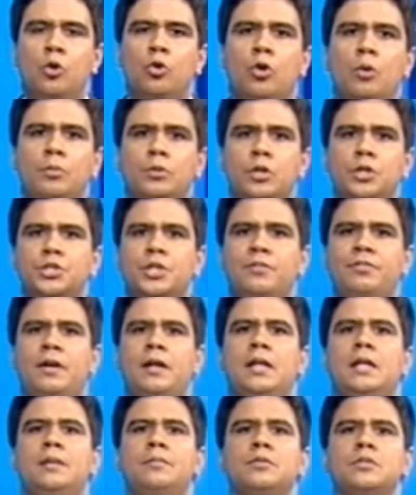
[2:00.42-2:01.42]
Como nós já
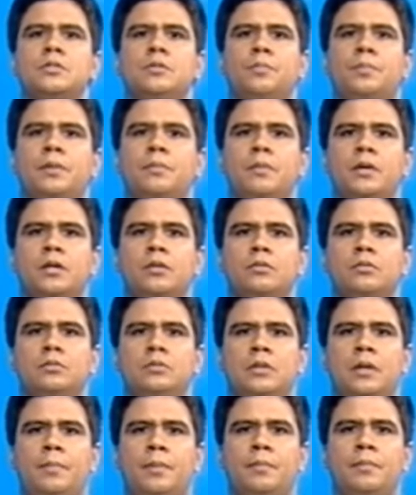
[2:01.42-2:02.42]
falamos no primeiro,
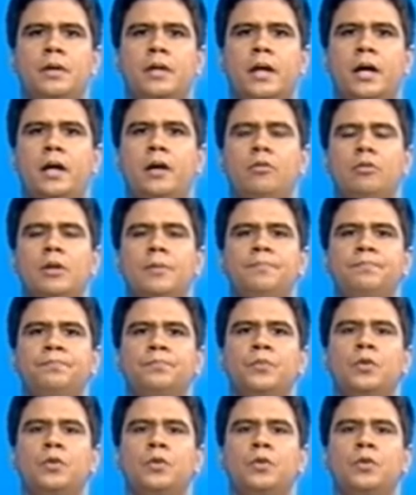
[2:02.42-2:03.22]
na primeira aula,